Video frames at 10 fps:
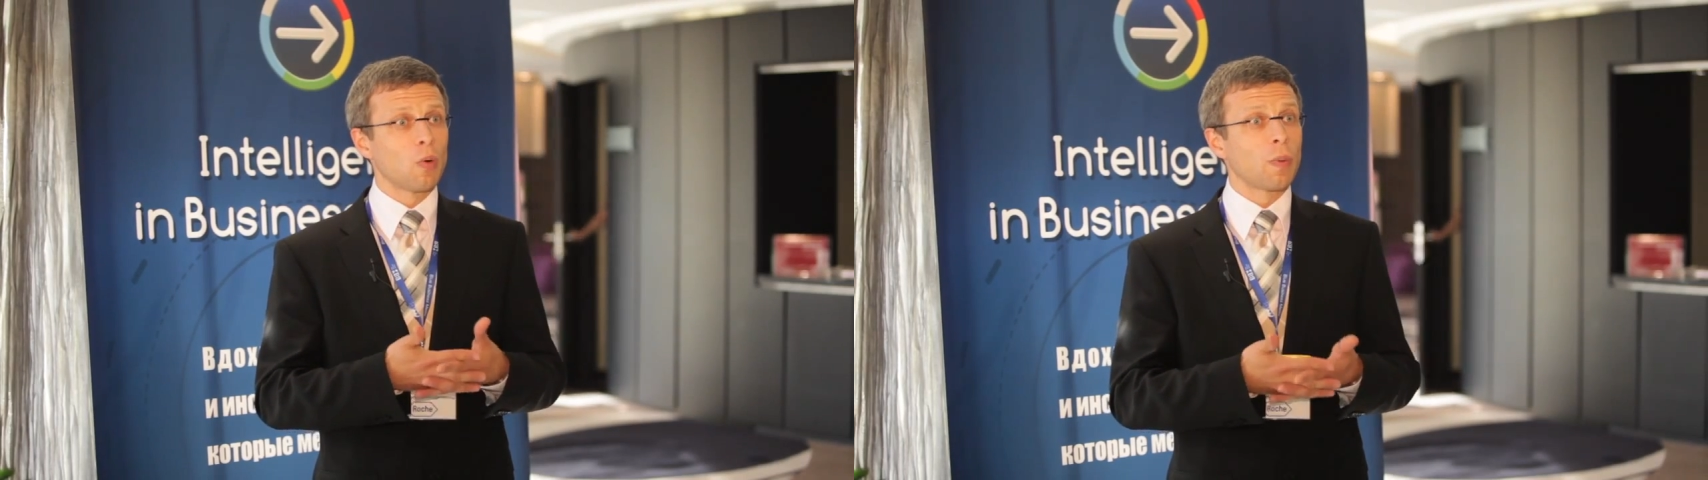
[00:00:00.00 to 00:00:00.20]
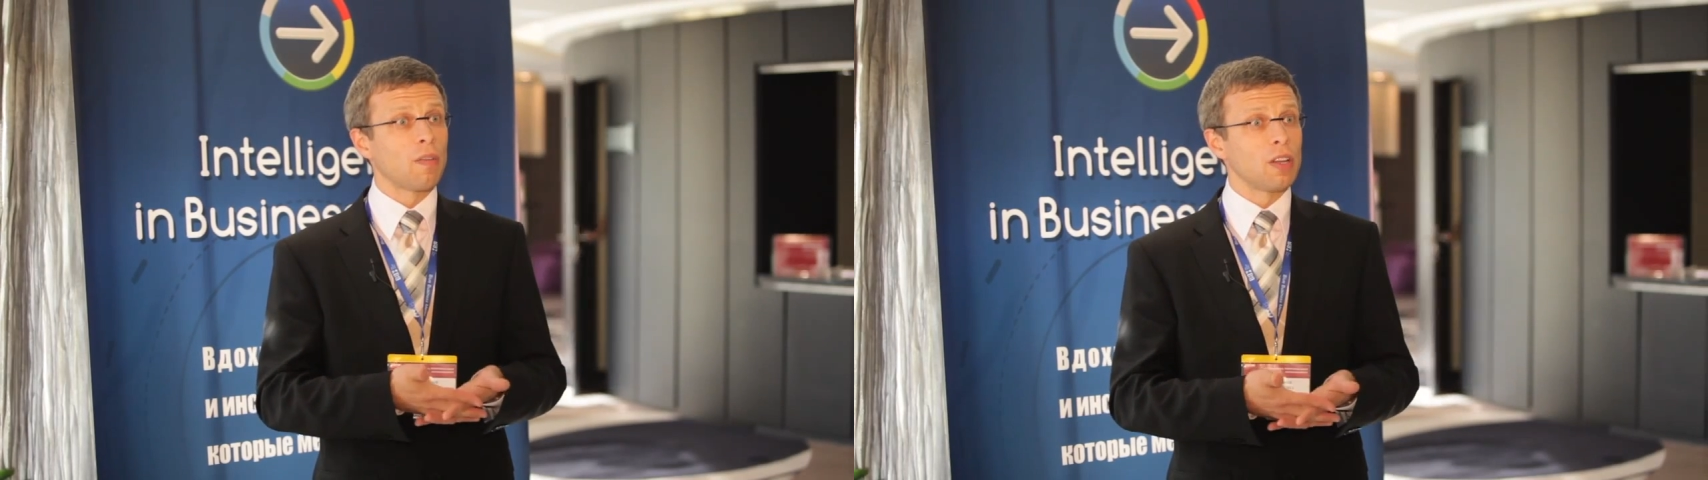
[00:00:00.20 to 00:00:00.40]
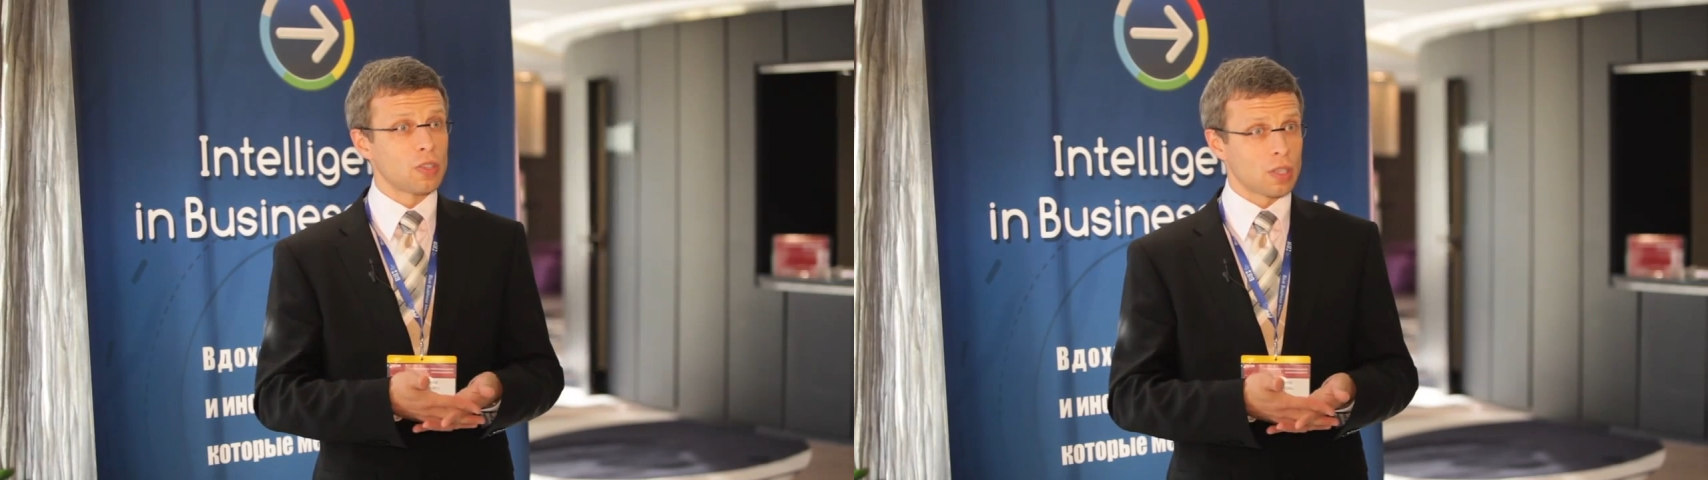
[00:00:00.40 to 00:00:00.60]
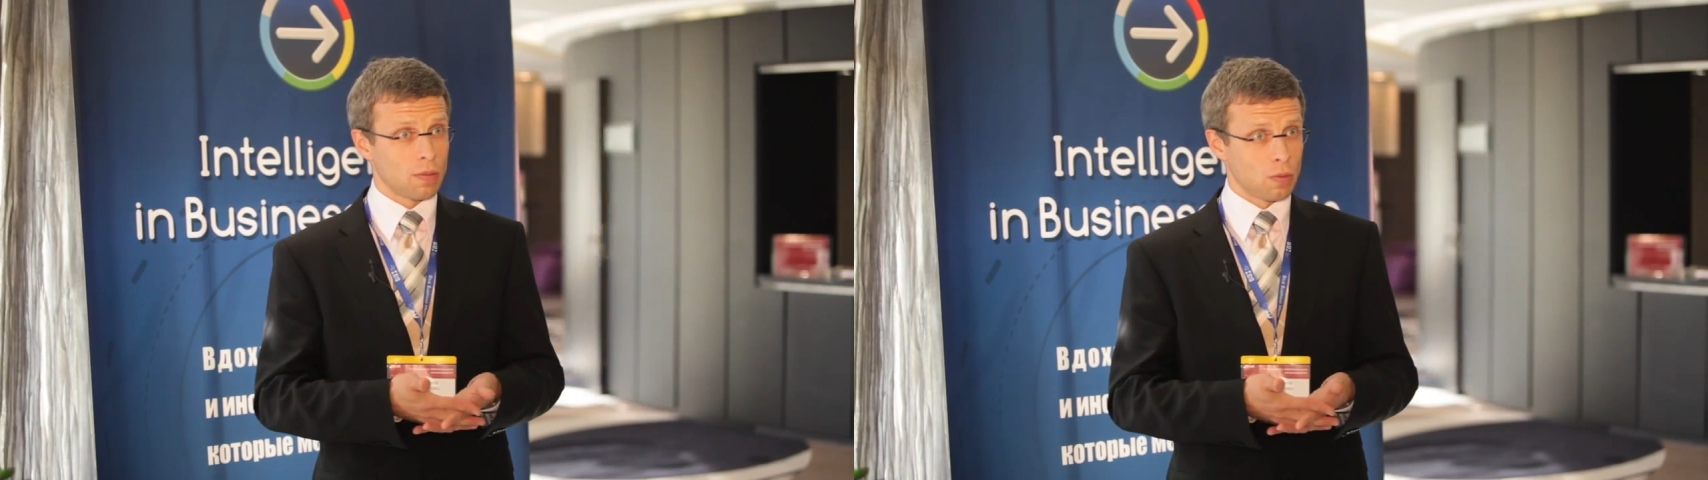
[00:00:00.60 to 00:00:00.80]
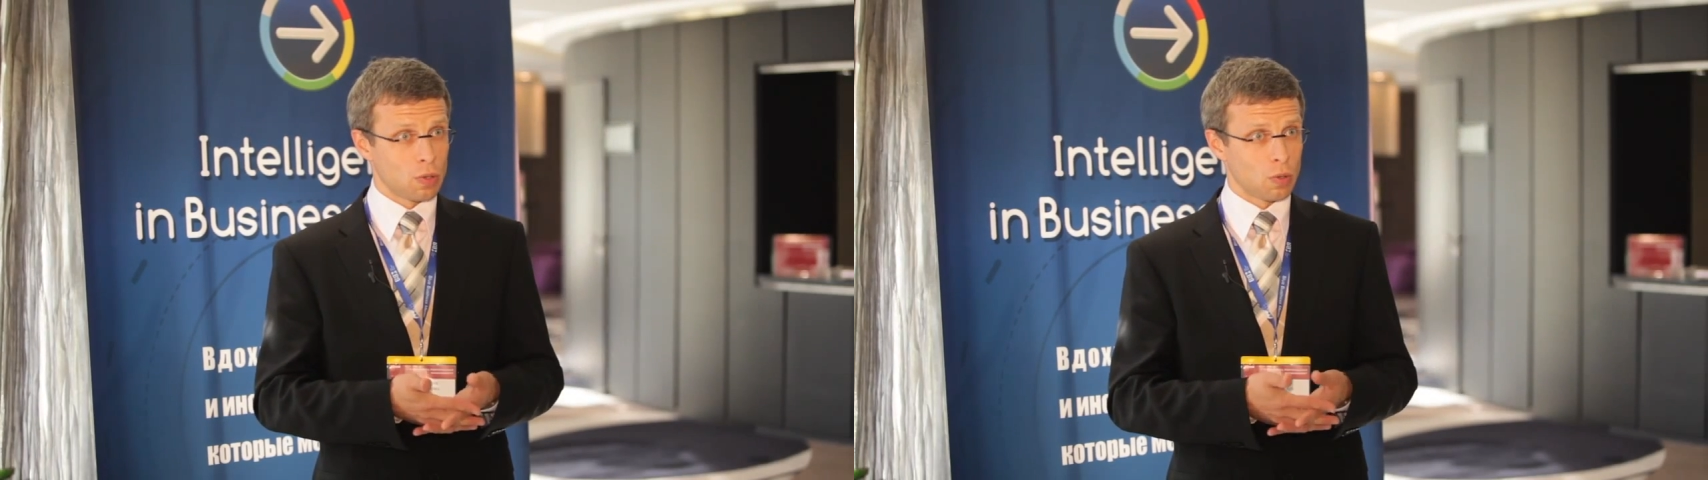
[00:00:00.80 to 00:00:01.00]

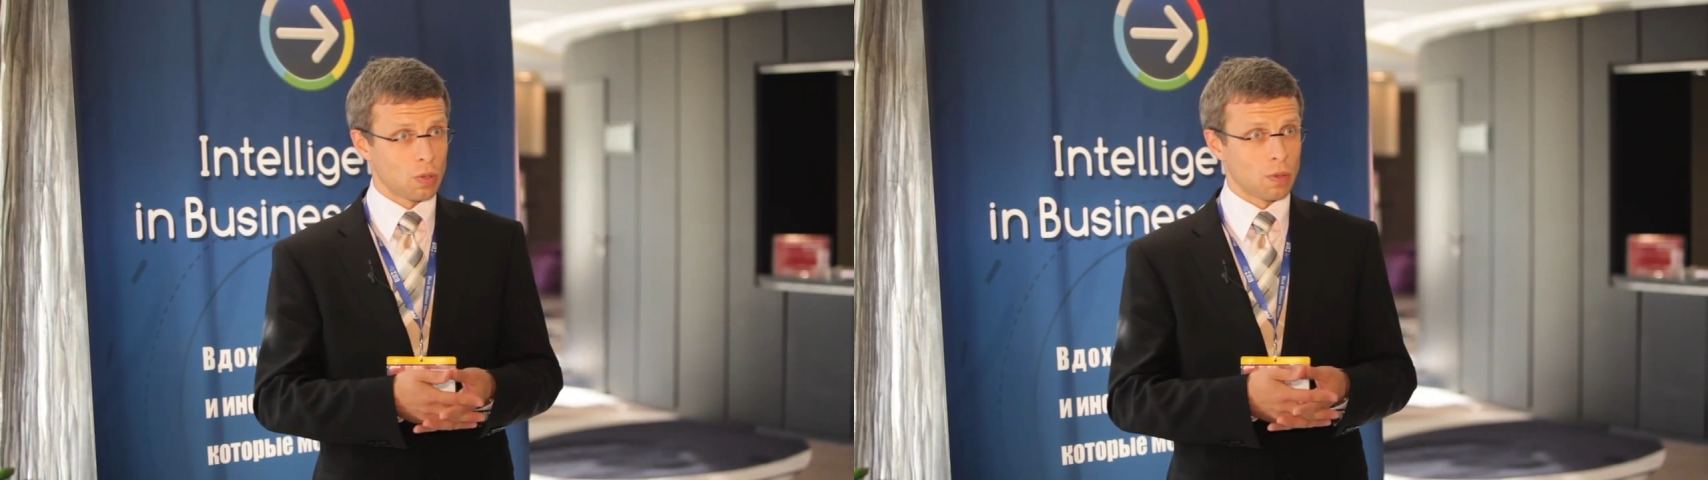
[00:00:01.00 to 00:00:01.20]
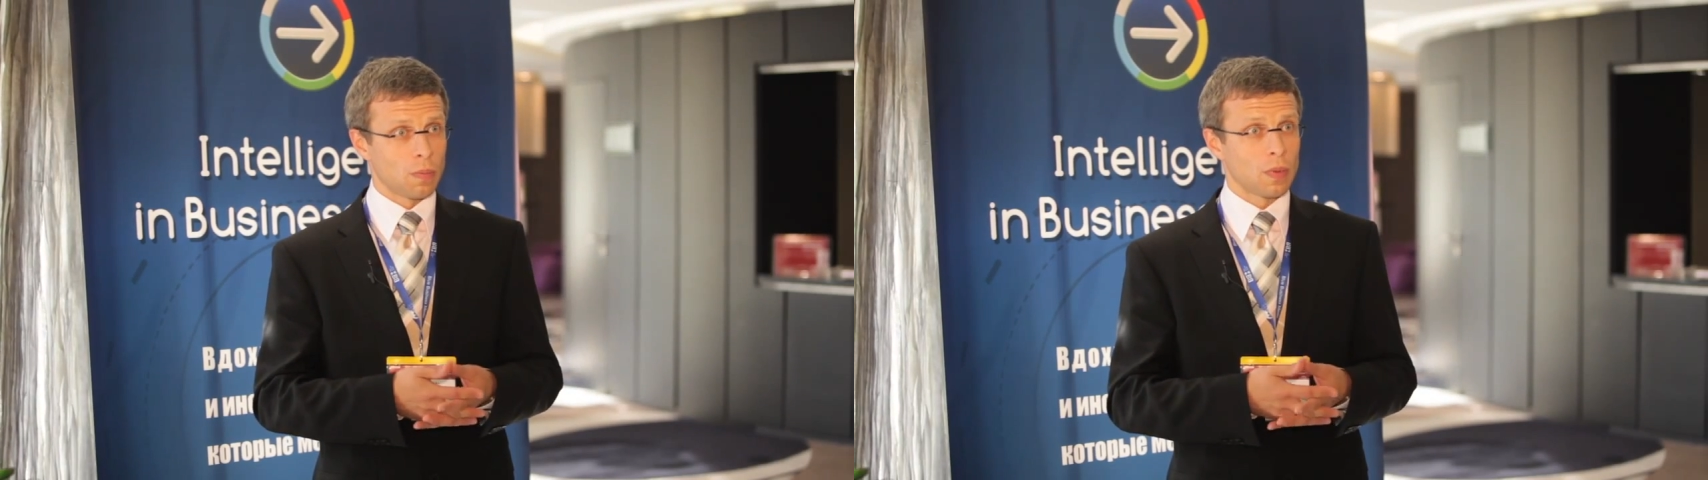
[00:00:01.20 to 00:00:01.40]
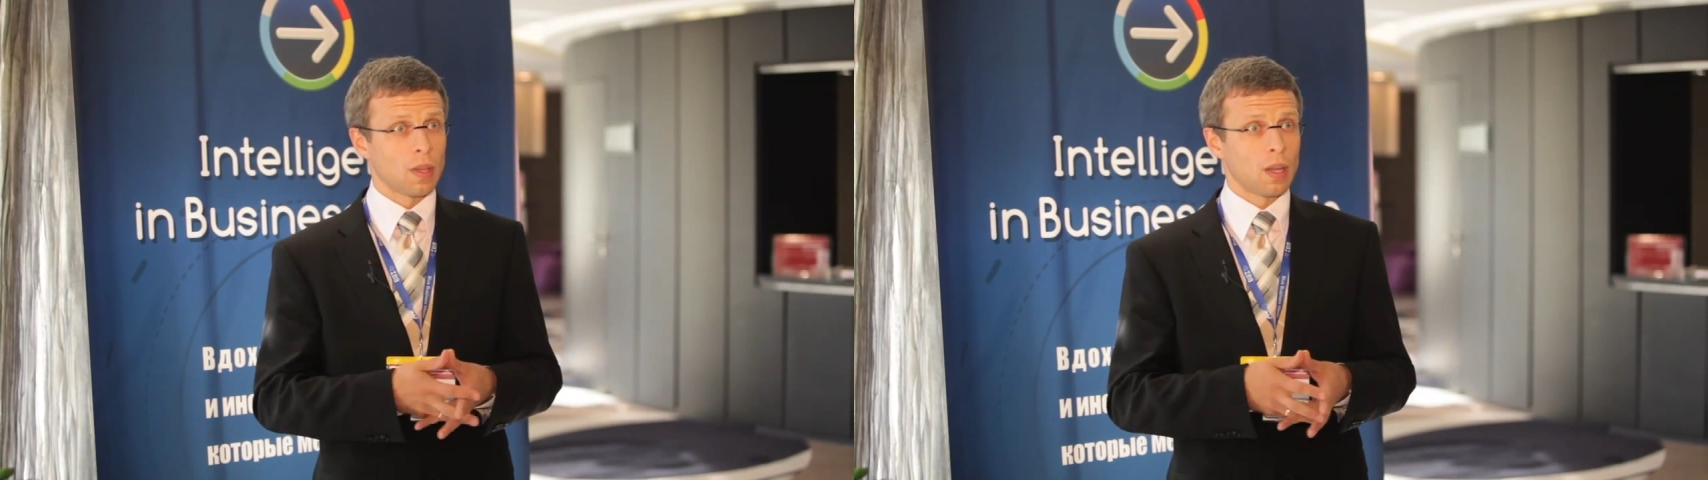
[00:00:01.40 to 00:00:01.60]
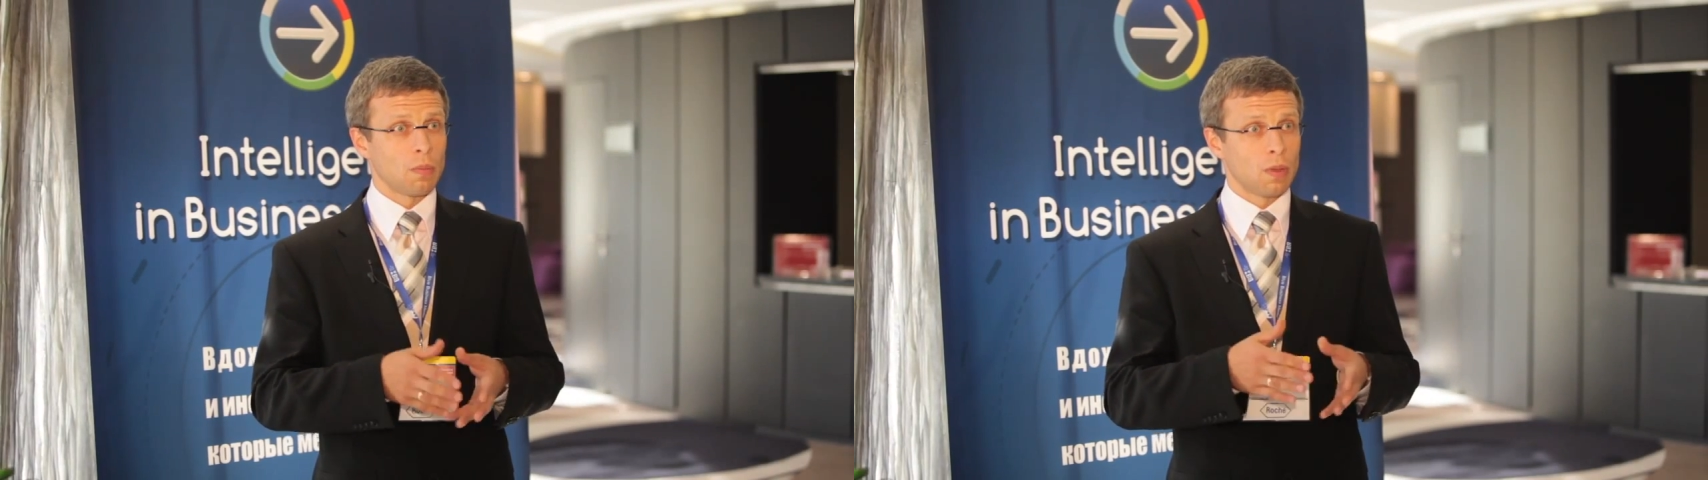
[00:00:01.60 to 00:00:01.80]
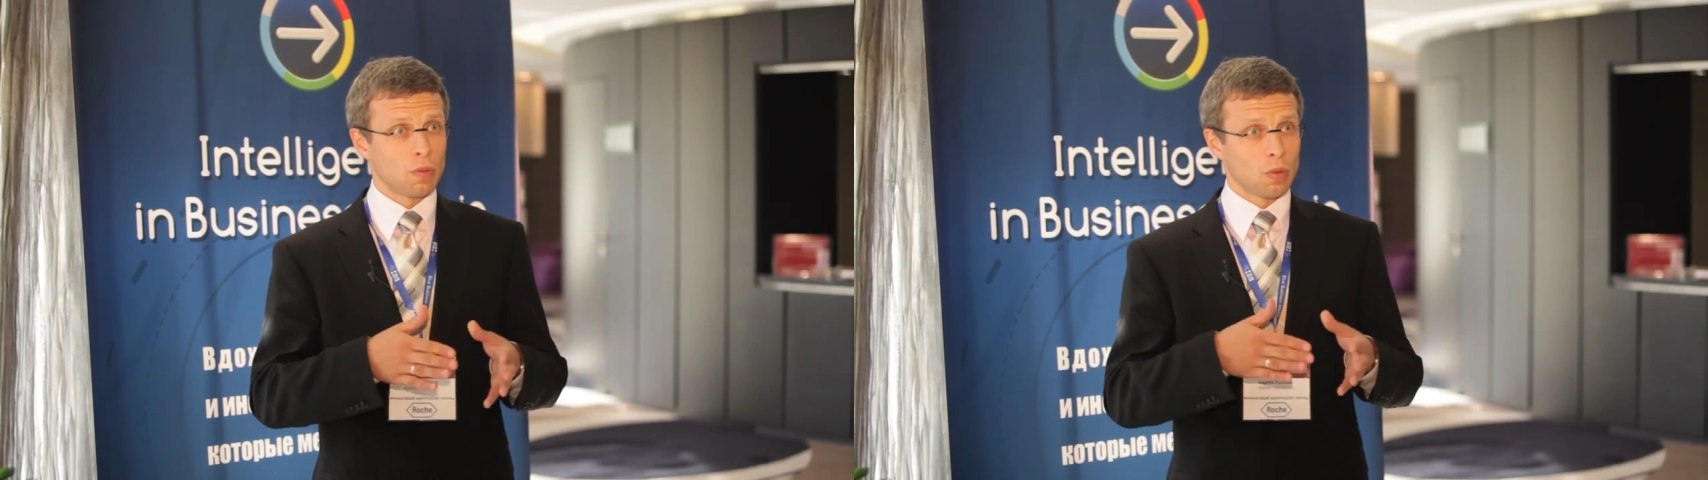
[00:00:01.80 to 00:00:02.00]
управленческого учета. Я
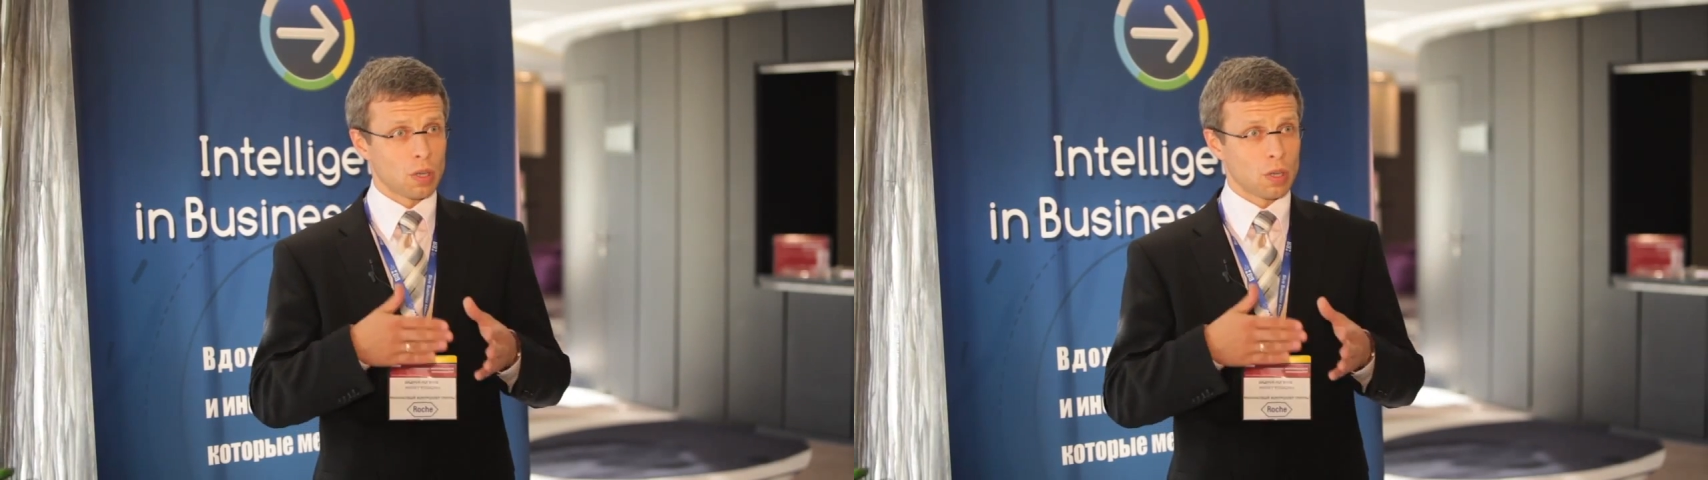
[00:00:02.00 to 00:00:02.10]
имею в виду